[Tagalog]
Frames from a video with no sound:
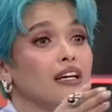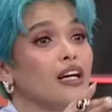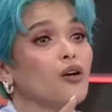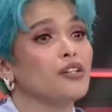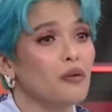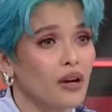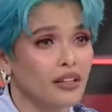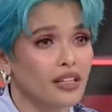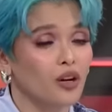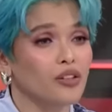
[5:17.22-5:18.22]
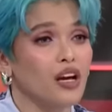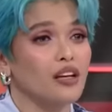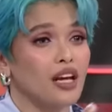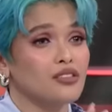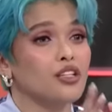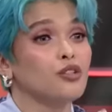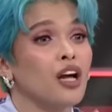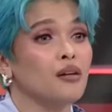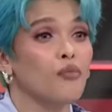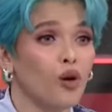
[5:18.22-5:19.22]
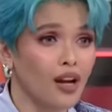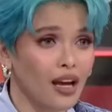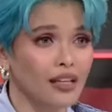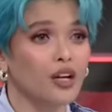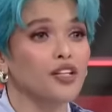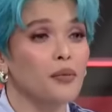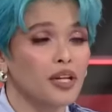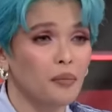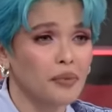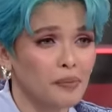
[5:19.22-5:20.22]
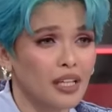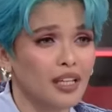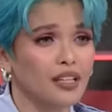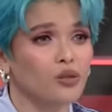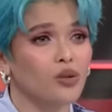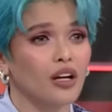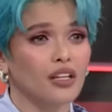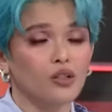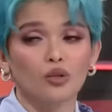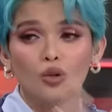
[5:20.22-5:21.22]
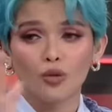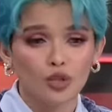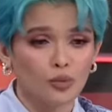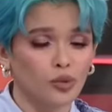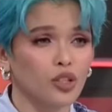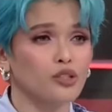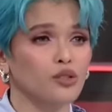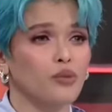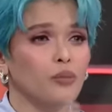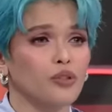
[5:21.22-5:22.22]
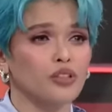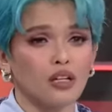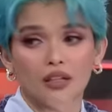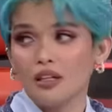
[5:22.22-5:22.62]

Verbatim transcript: ikaw naman, ikaw na, nasa iyo na ang bola, ikaw naman ang pipili kung kaninong coach mo gusto mapunta.